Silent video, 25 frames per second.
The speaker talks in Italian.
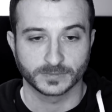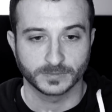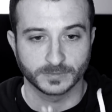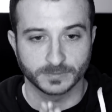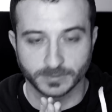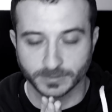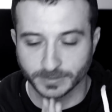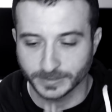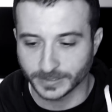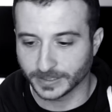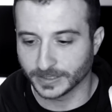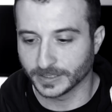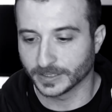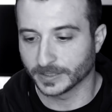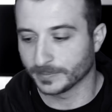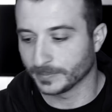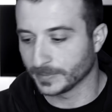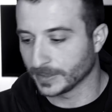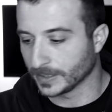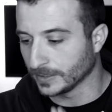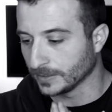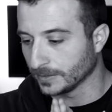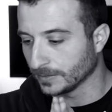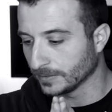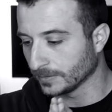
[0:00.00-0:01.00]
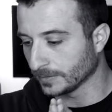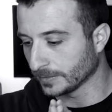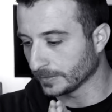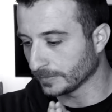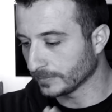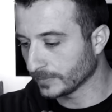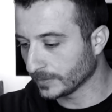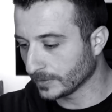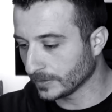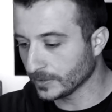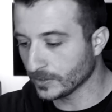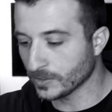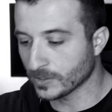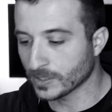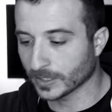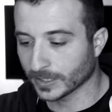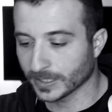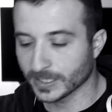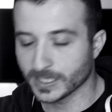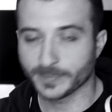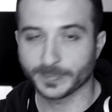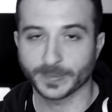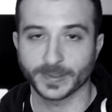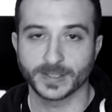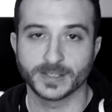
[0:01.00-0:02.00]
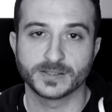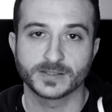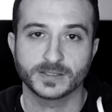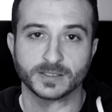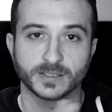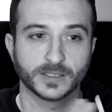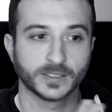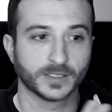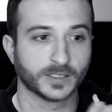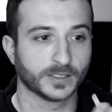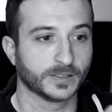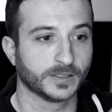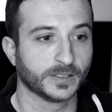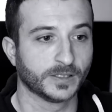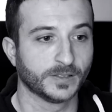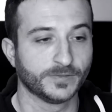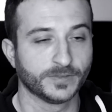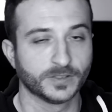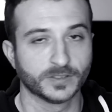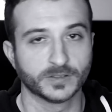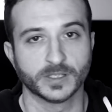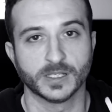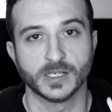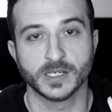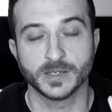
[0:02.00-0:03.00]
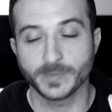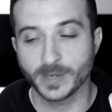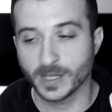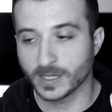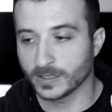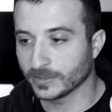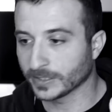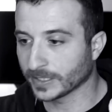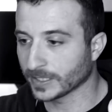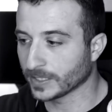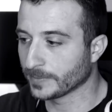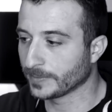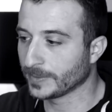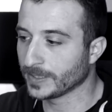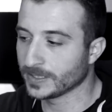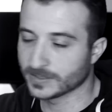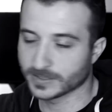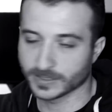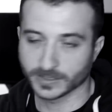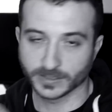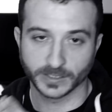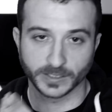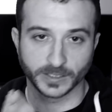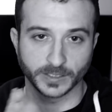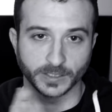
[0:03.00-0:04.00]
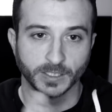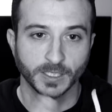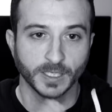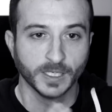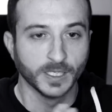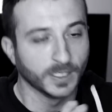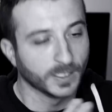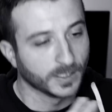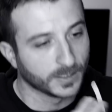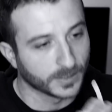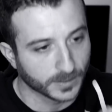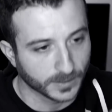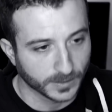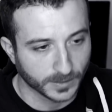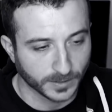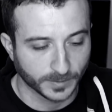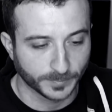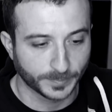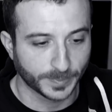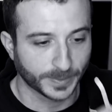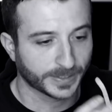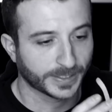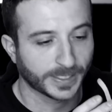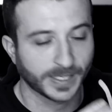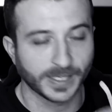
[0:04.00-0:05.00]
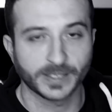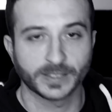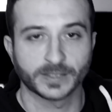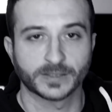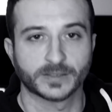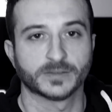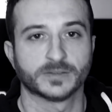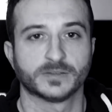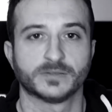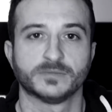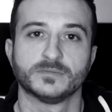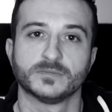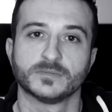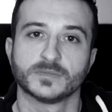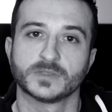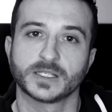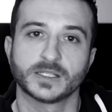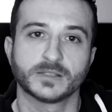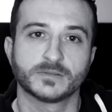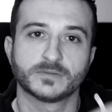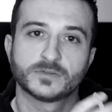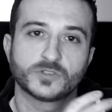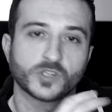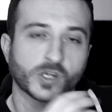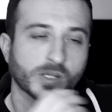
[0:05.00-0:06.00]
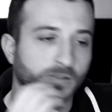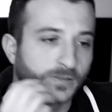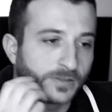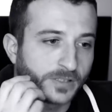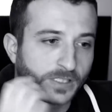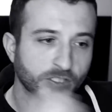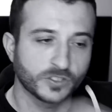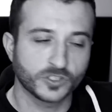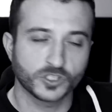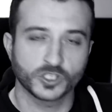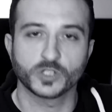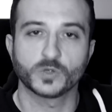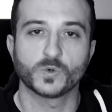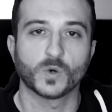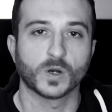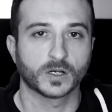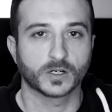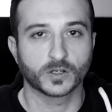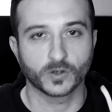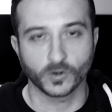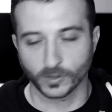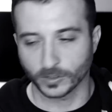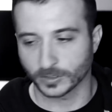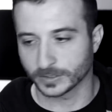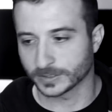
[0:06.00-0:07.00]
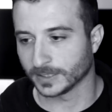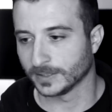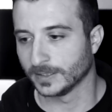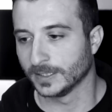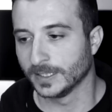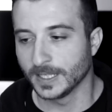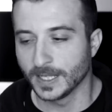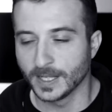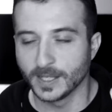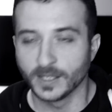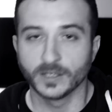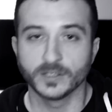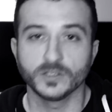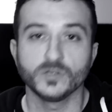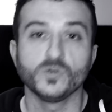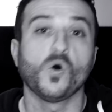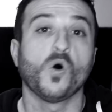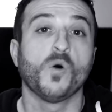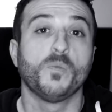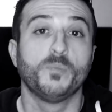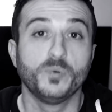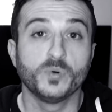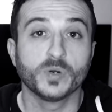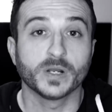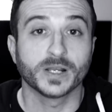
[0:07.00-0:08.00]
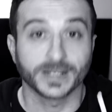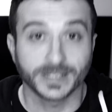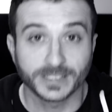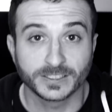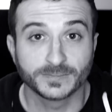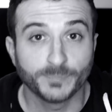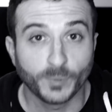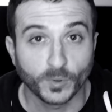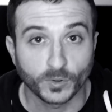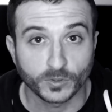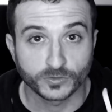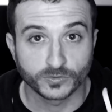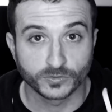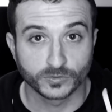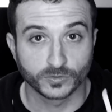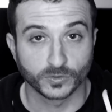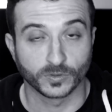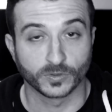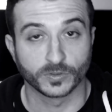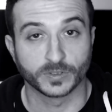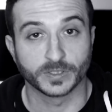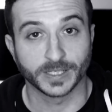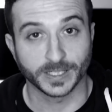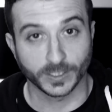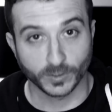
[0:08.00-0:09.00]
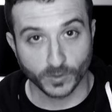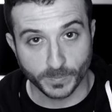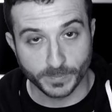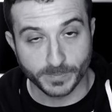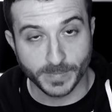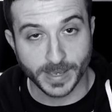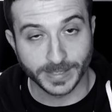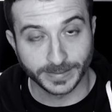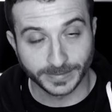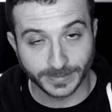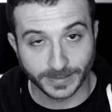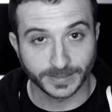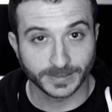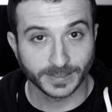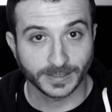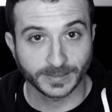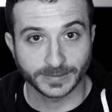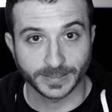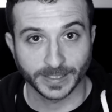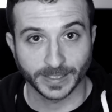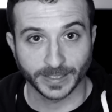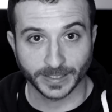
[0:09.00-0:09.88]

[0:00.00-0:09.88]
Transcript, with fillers: dirmi Nicola che ne pensi di, del video degli Melli, che ne pensi di... Eh, perché... cioè dici qualcosa. Io ho pure risposto nei commenti, tant'è